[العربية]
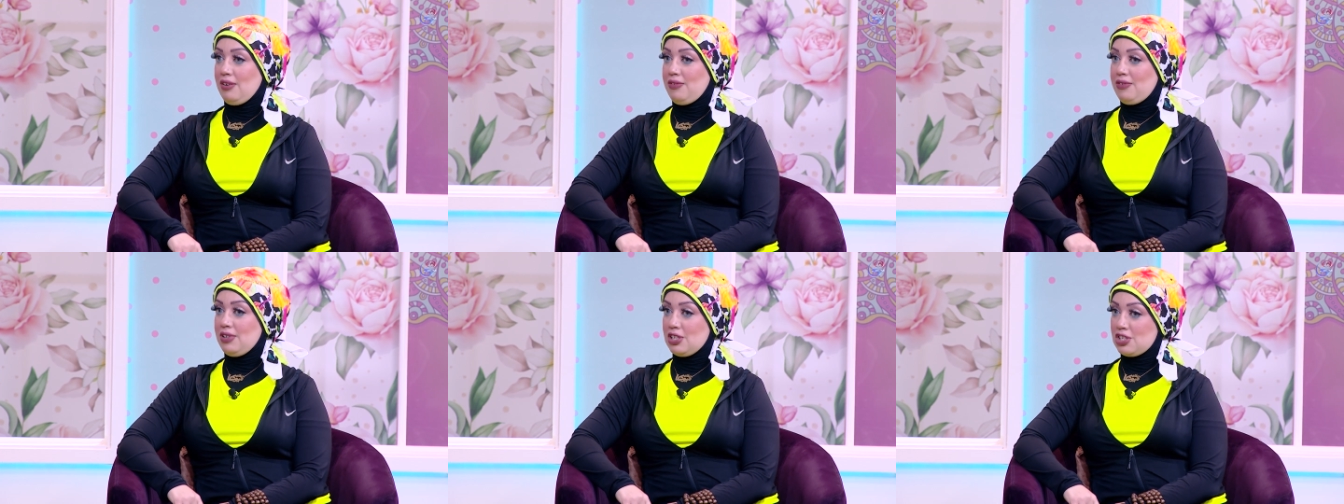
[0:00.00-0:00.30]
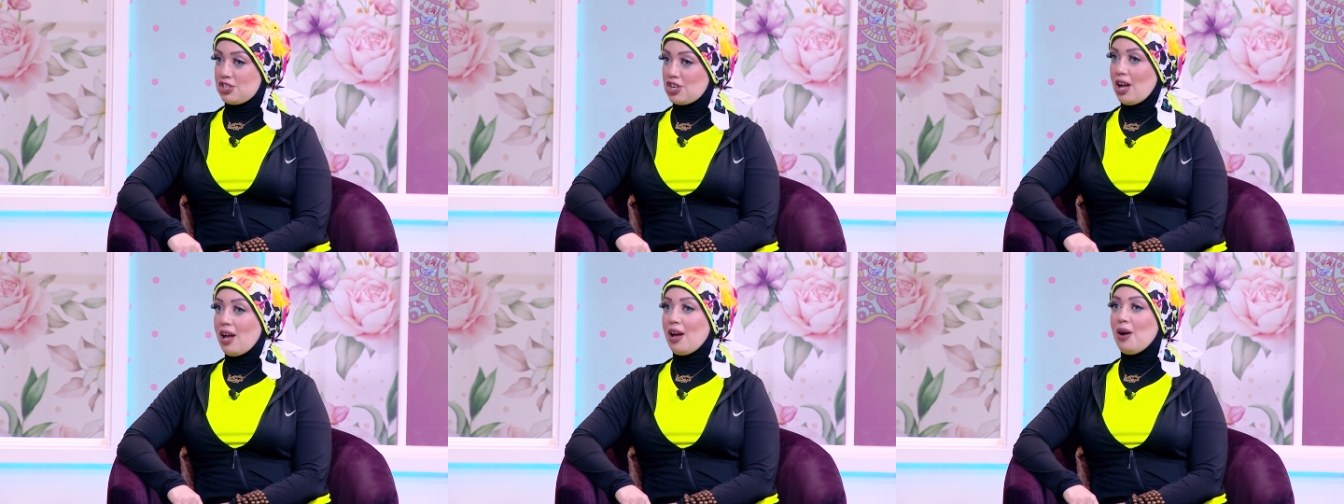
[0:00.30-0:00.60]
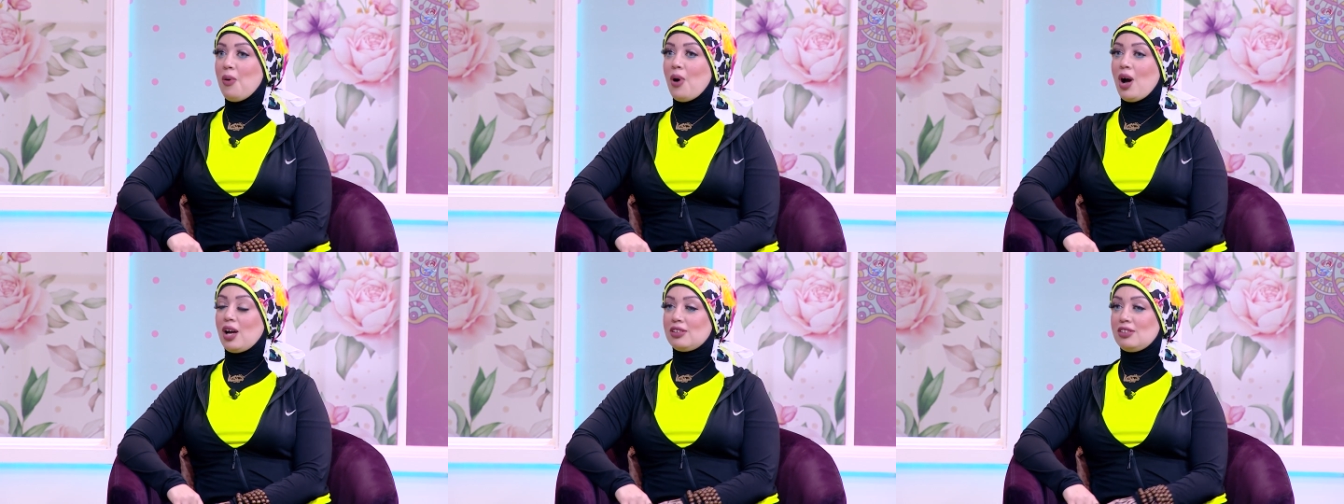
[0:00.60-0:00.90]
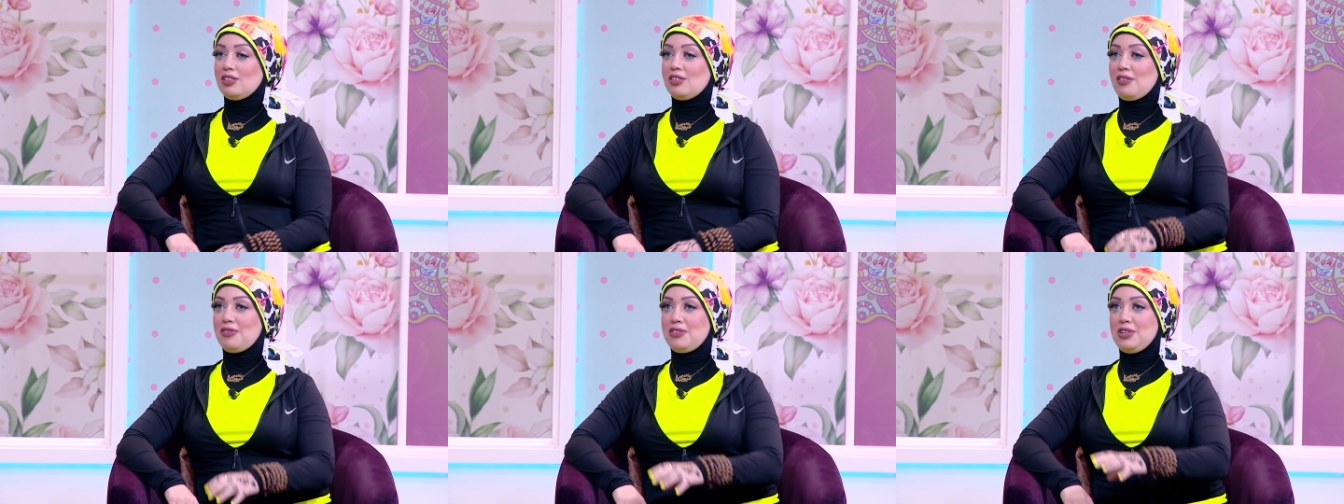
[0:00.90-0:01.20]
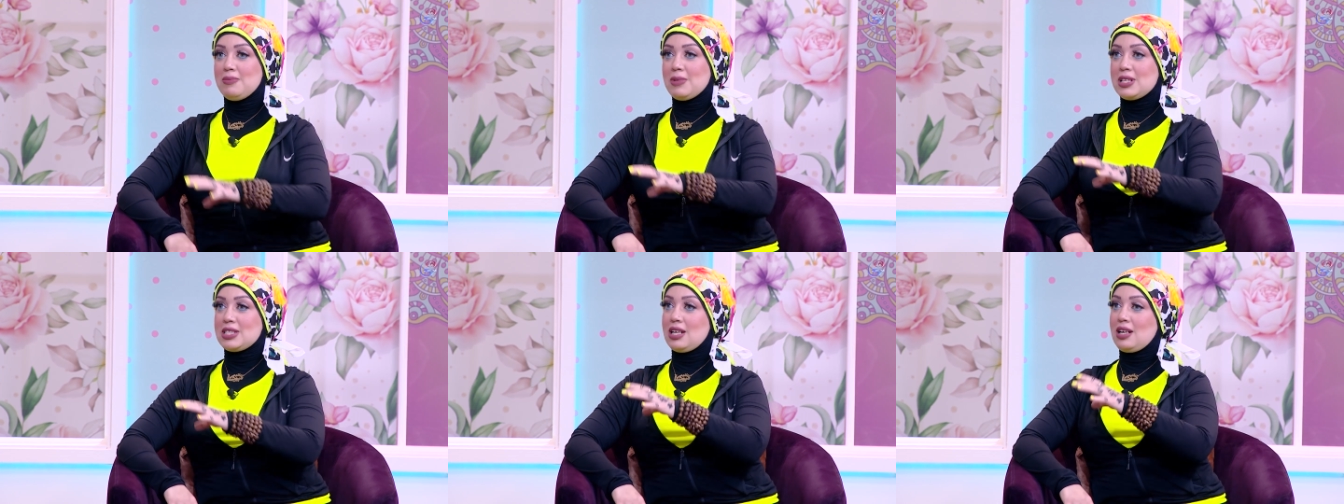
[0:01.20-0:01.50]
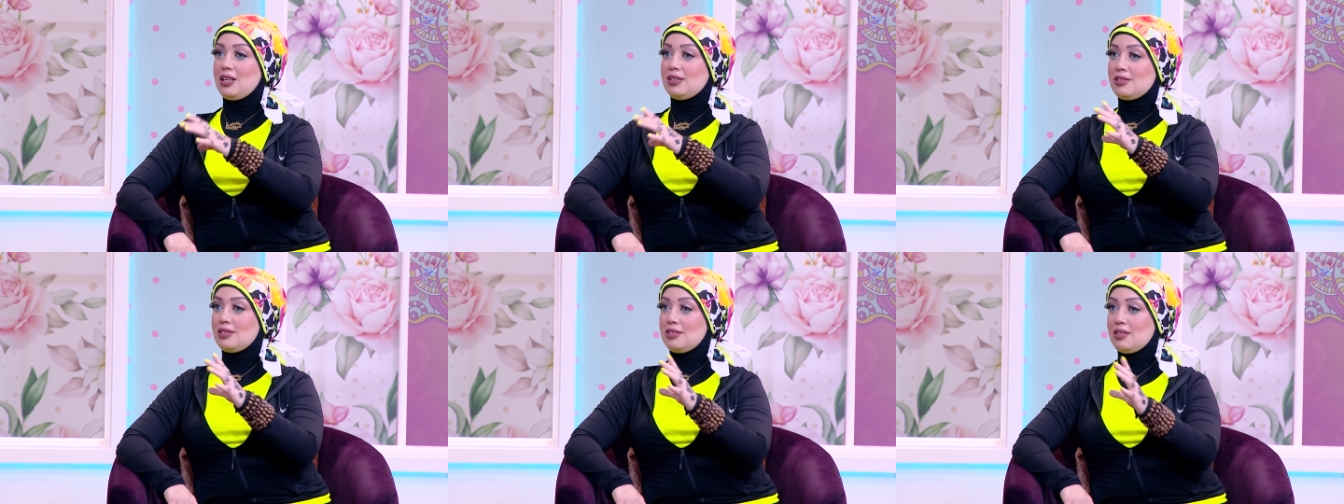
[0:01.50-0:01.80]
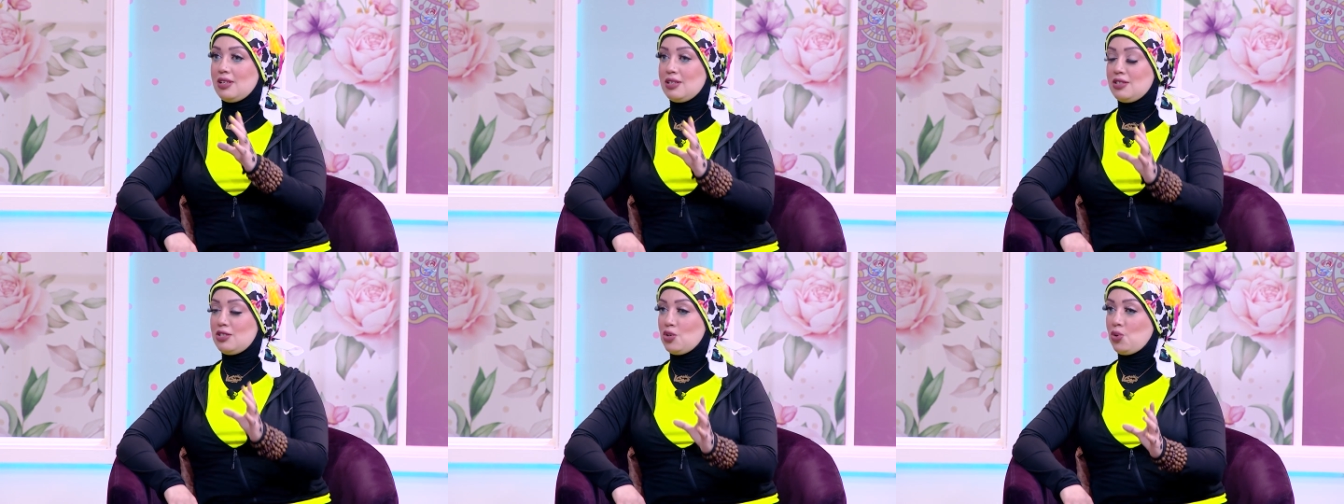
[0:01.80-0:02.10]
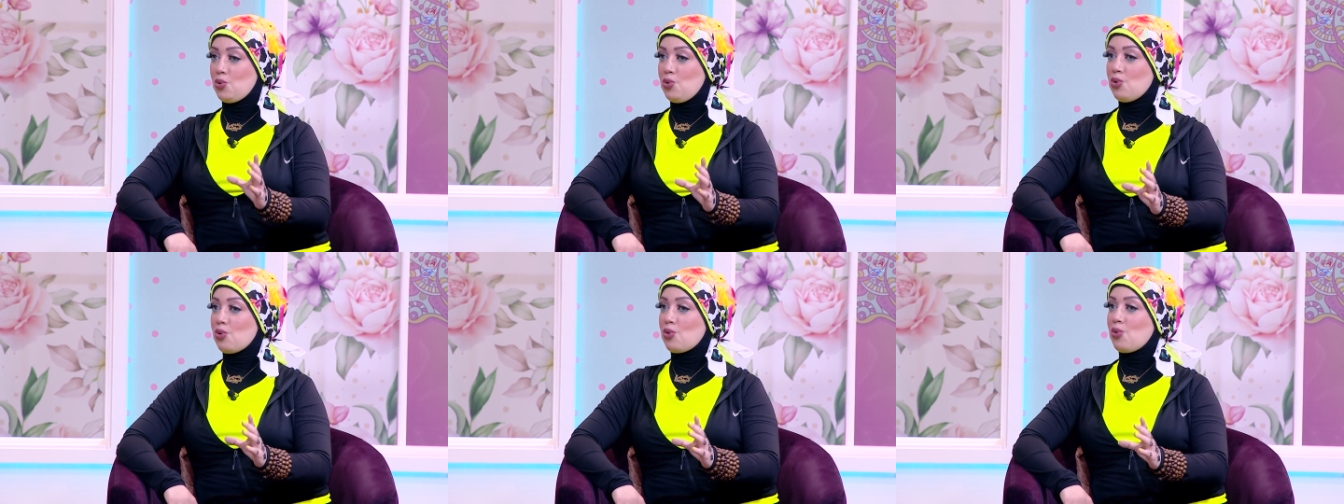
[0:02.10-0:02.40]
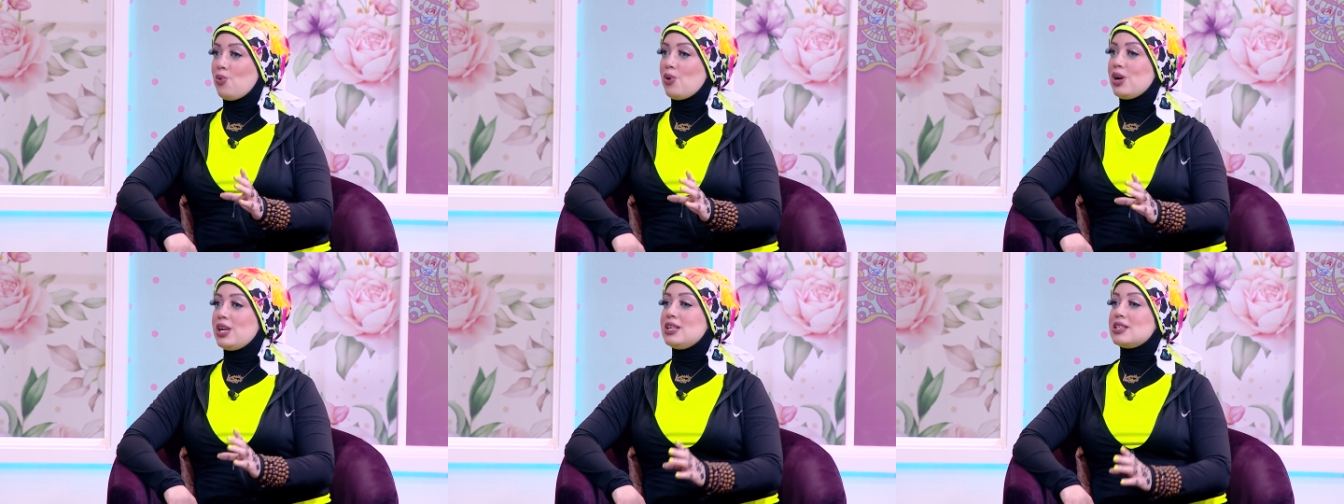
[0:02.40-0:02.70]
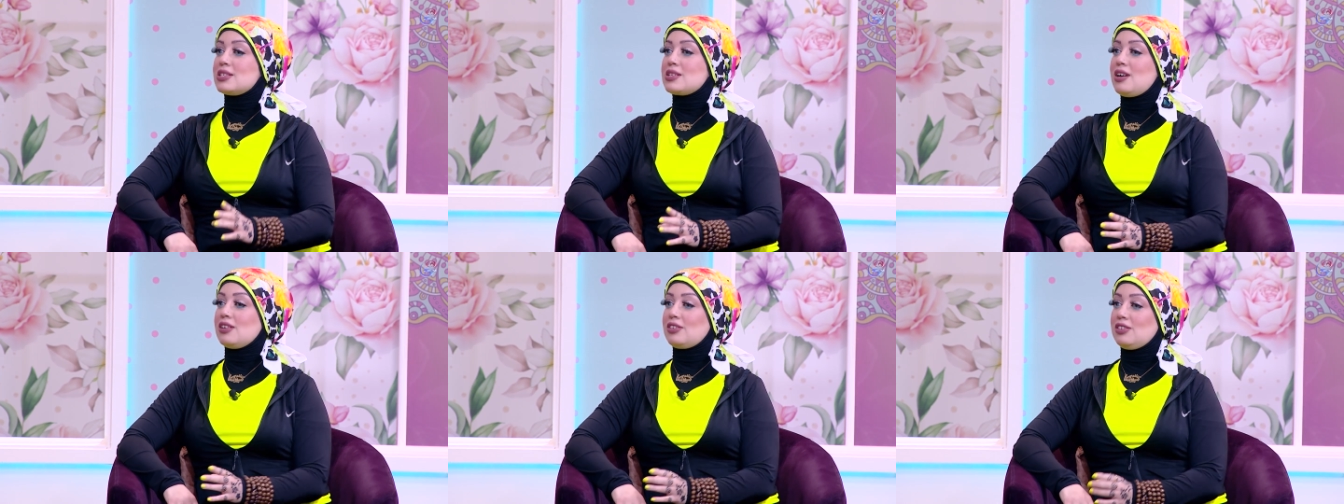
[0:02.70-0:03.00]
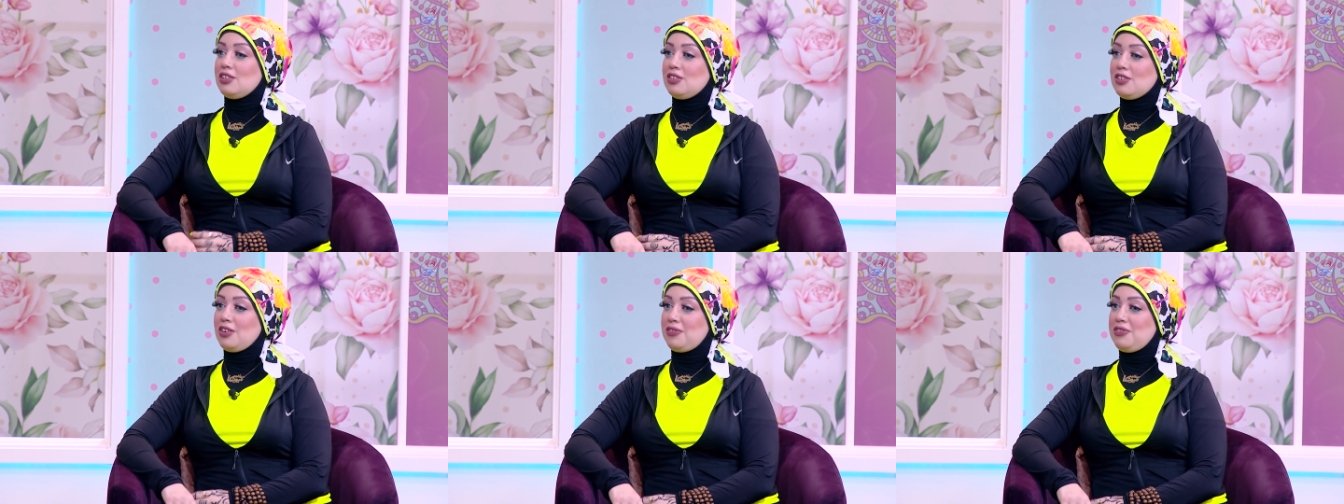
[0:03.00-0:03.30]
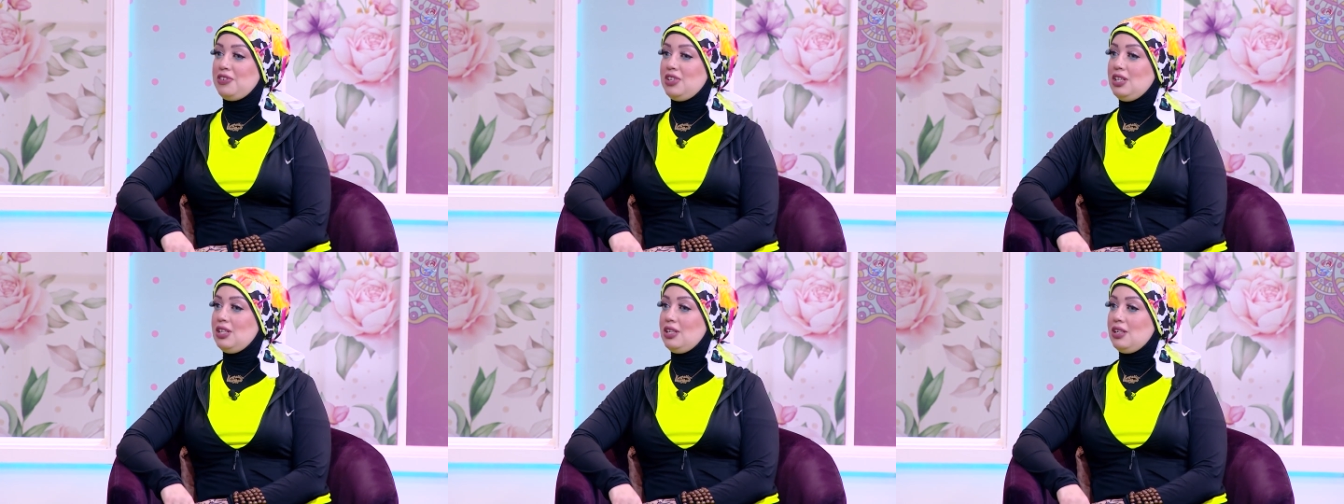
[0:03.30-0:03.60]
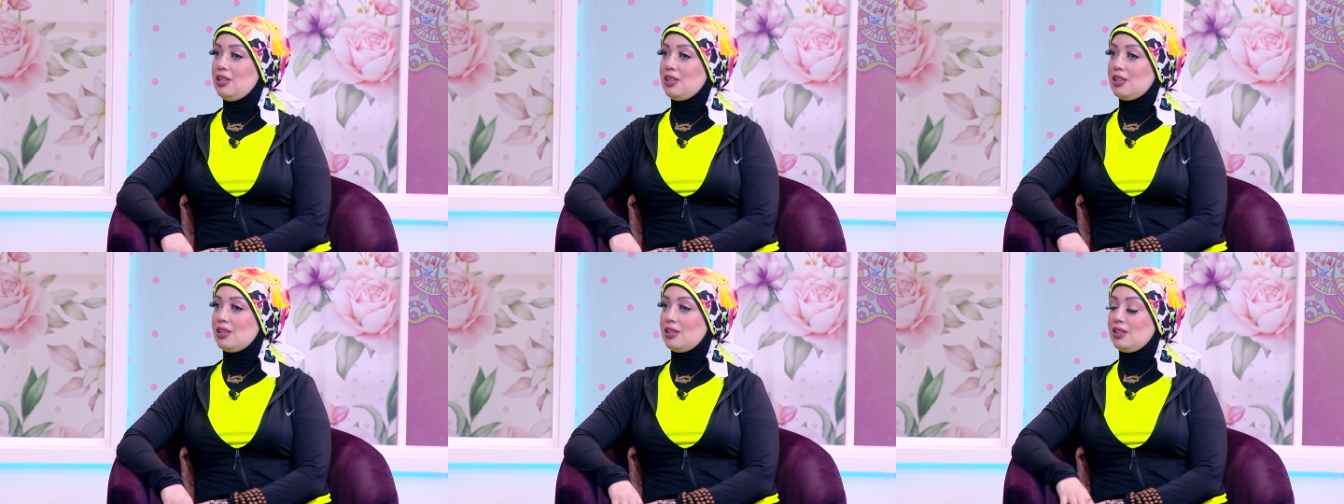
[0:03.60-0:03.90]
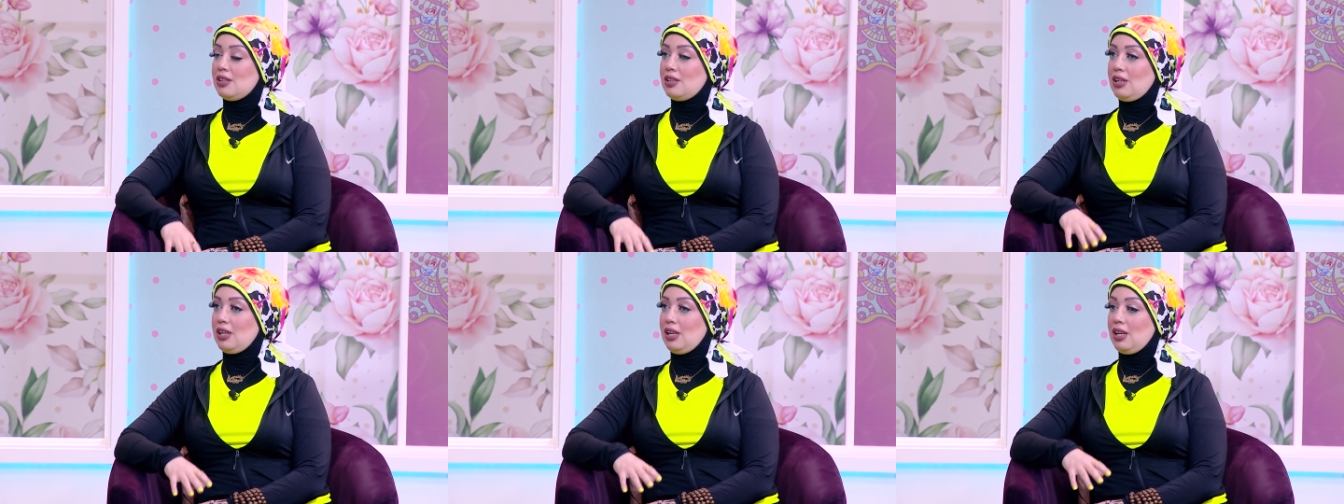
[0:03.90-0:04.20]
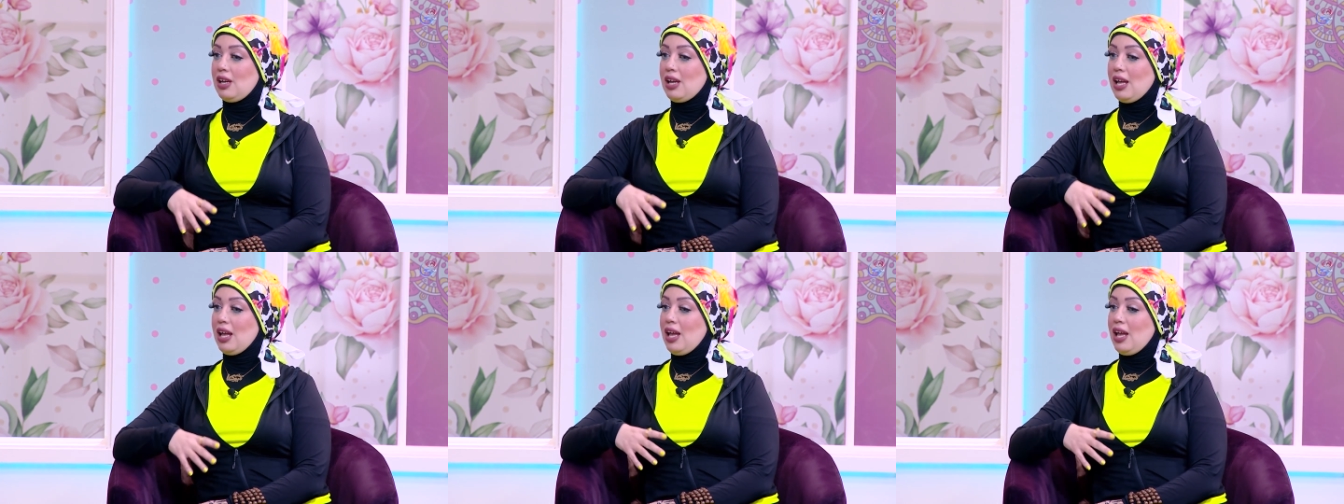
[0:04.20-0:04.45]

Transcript: في الشقه وحطينا فيه مثلا ديكور كويس حطينا فيه آه, آه،